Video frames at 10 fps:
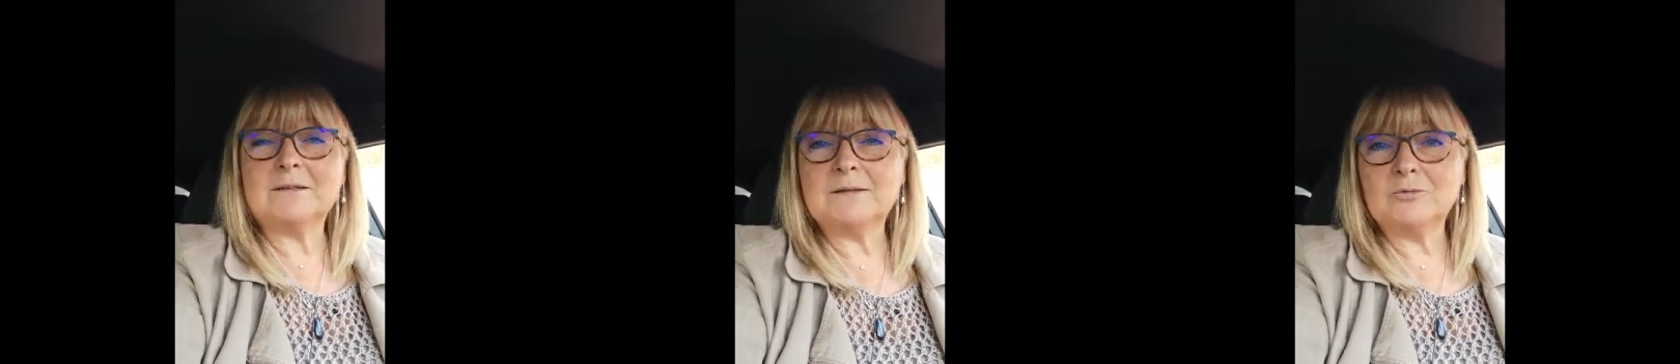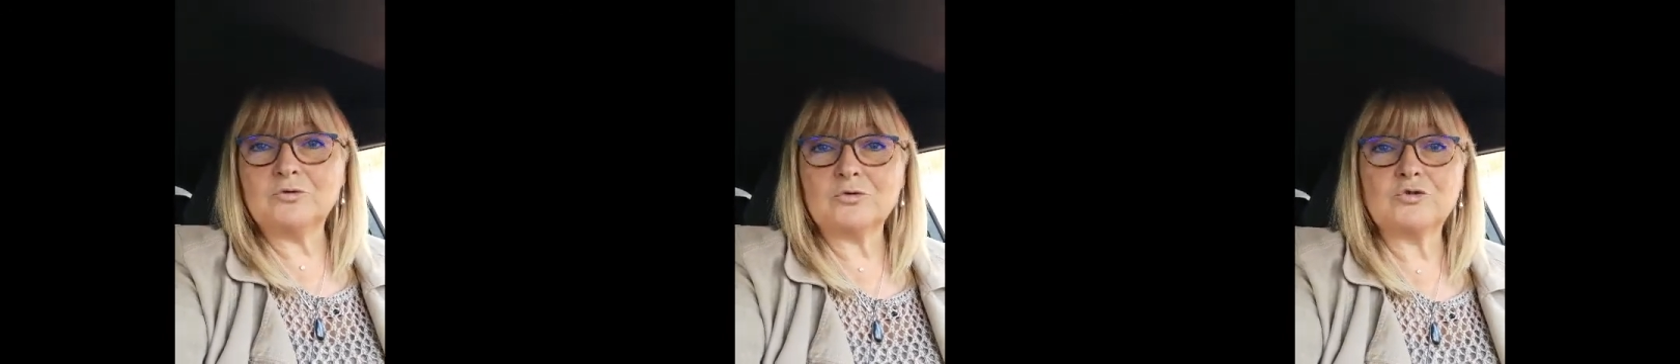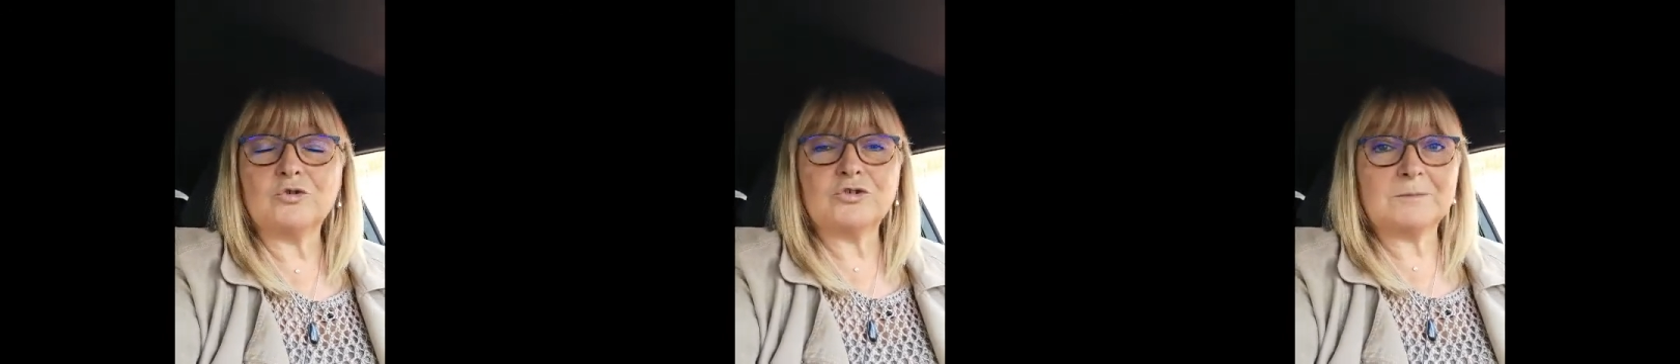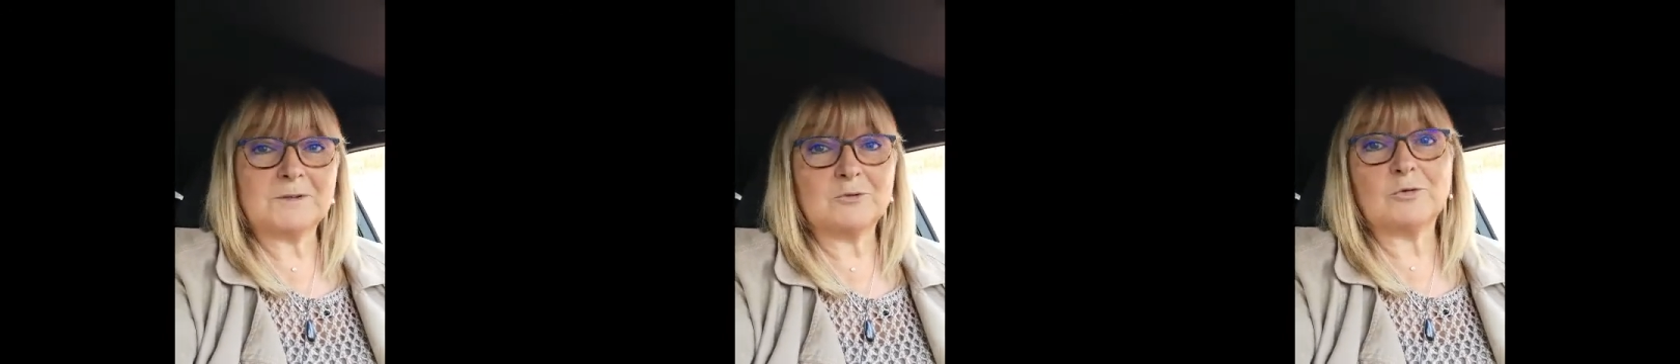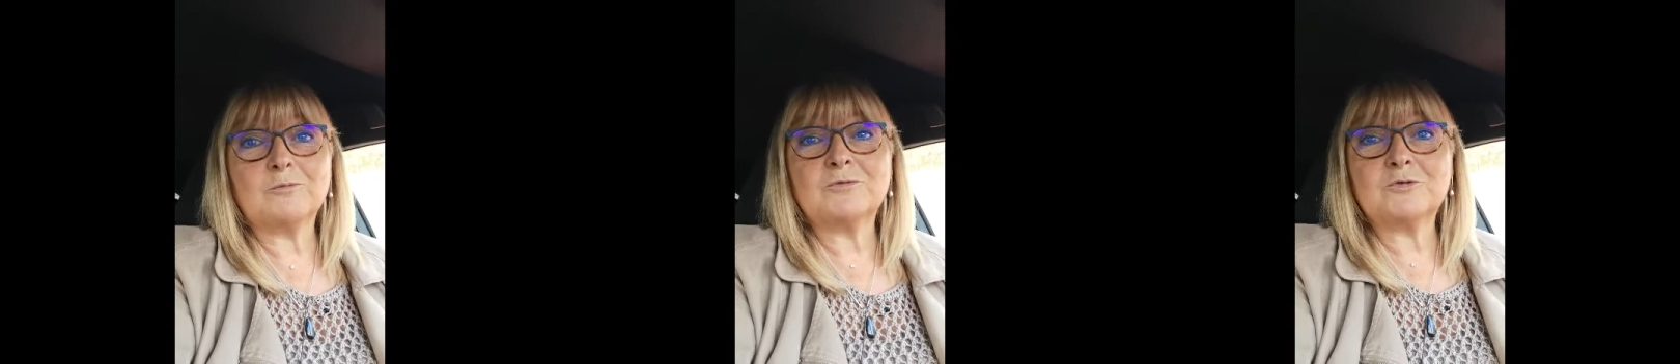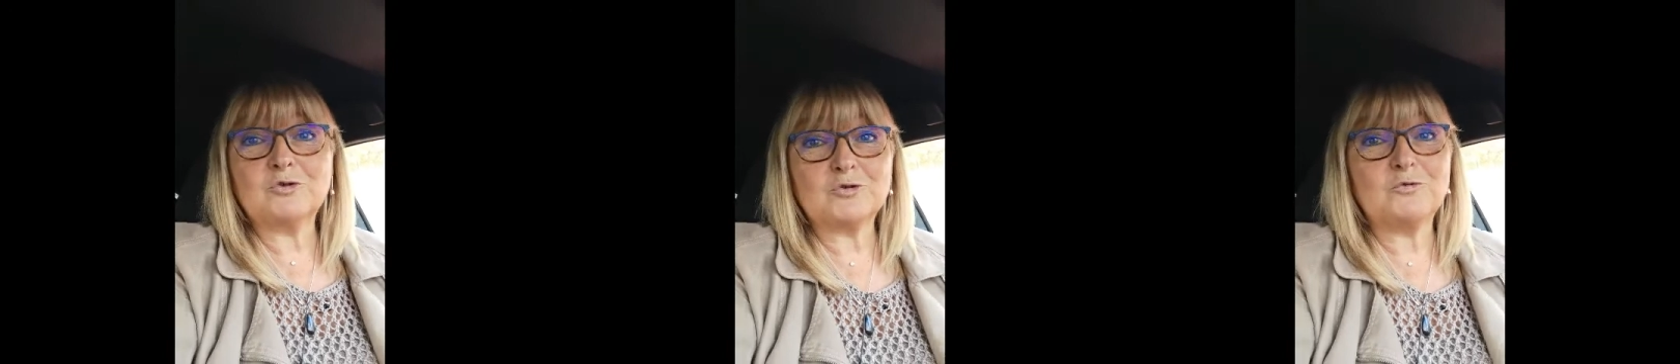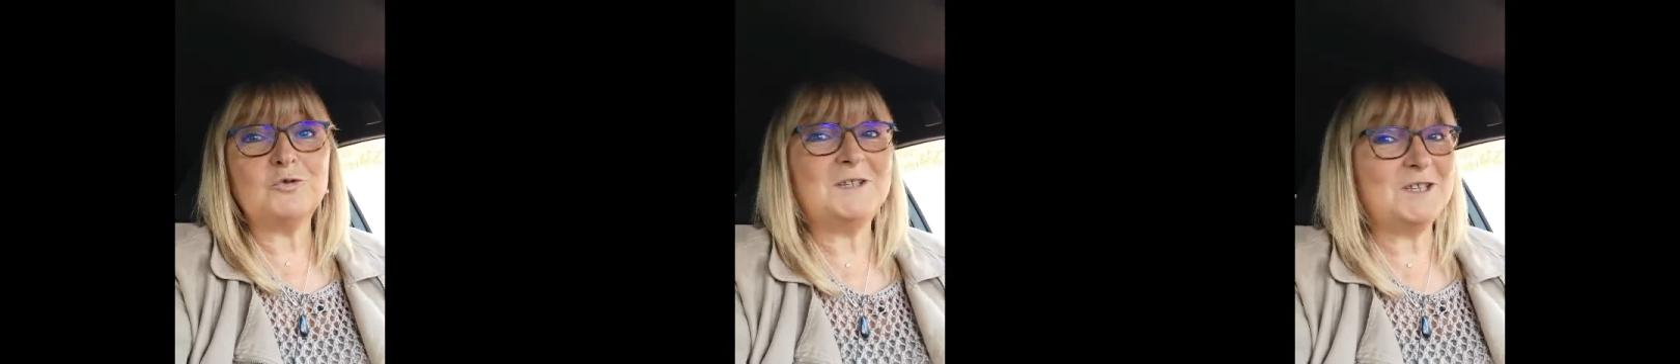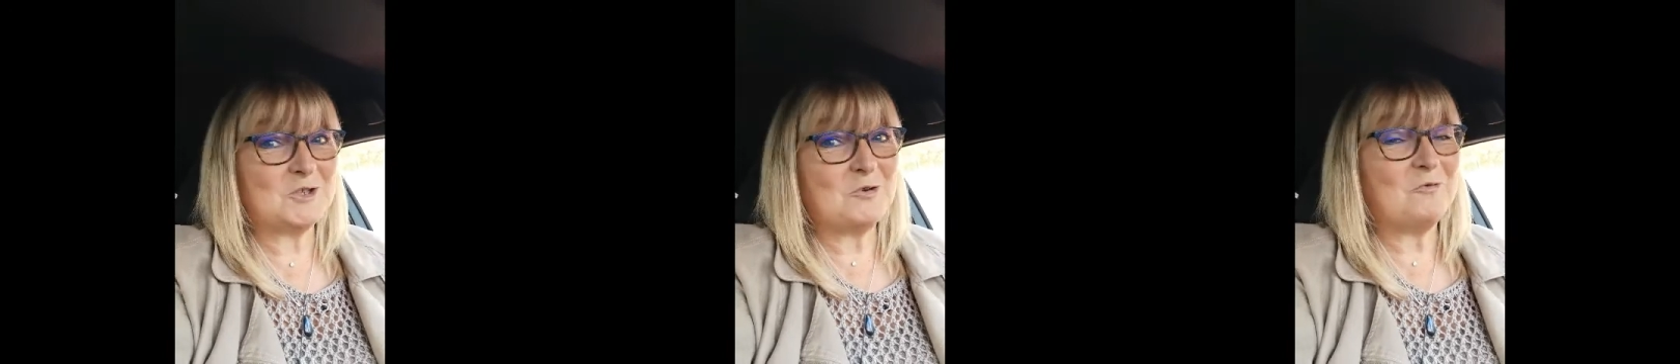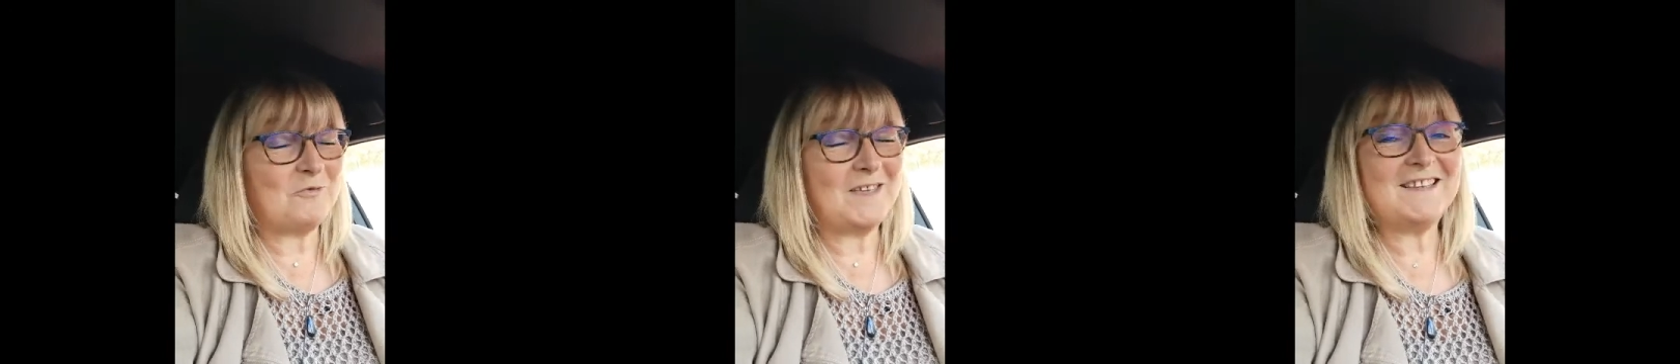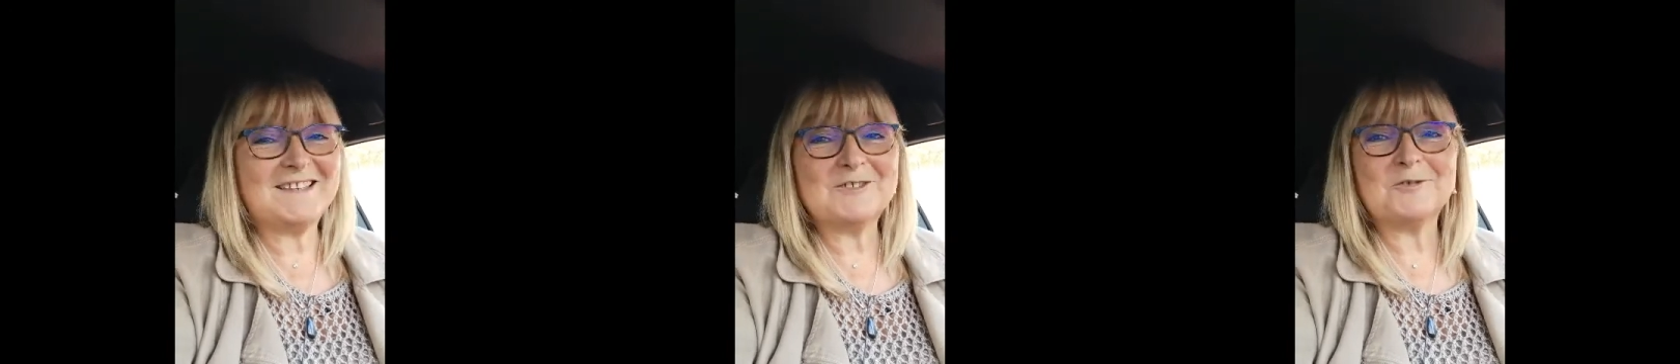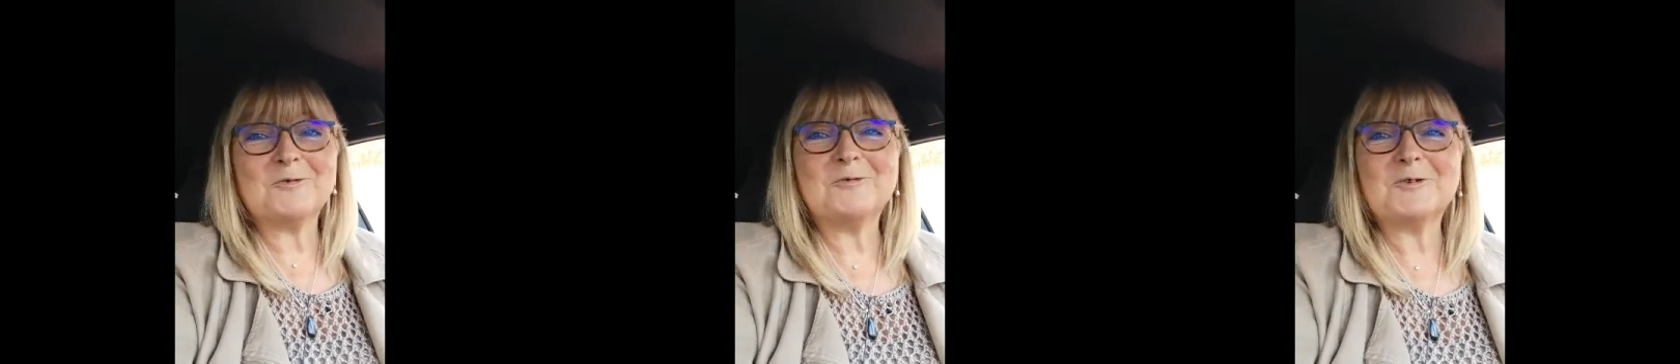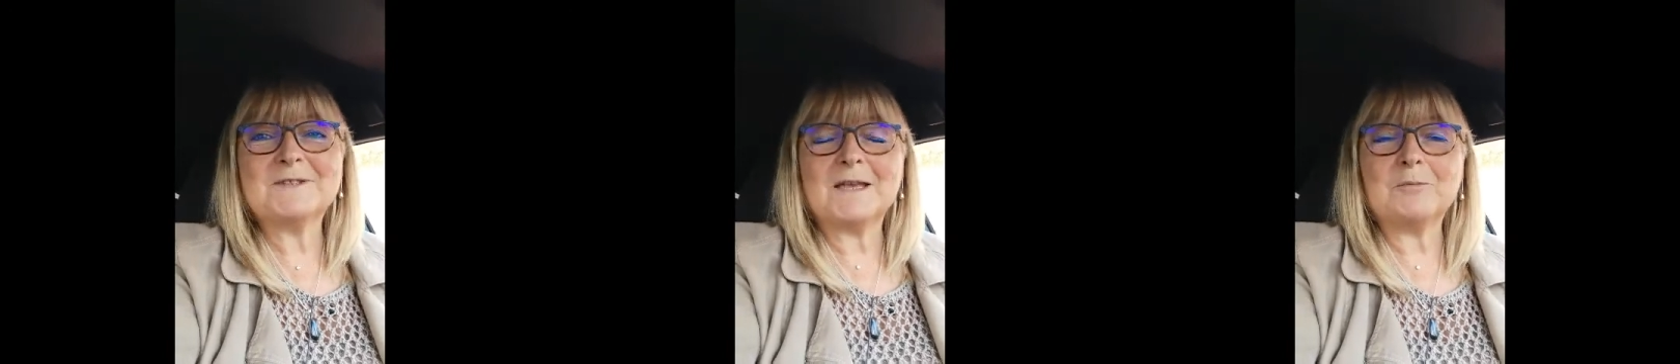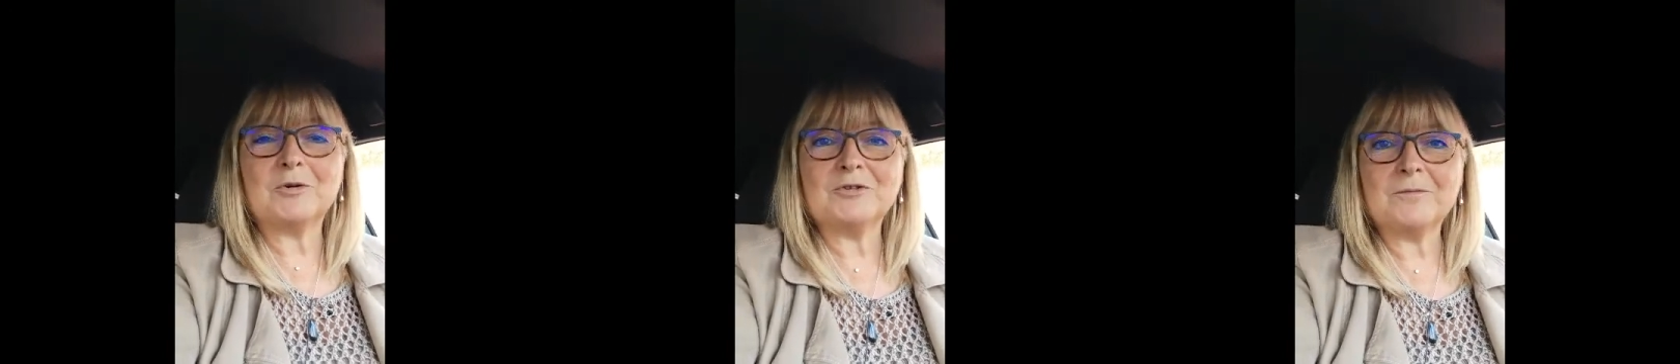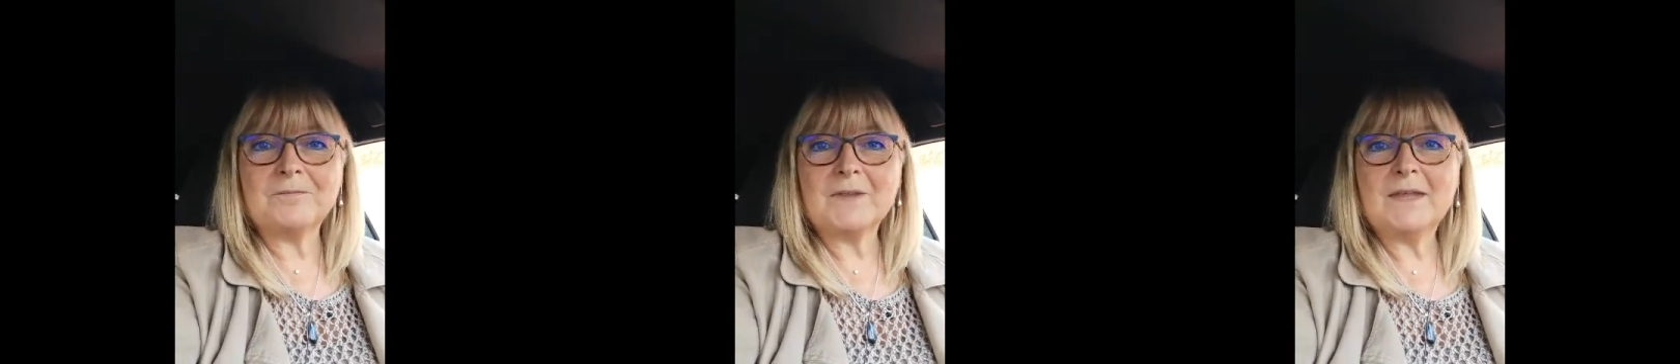des émotions que je ressens, parce que comme ce que je vous dis, je le fais et je trouve que c'est important.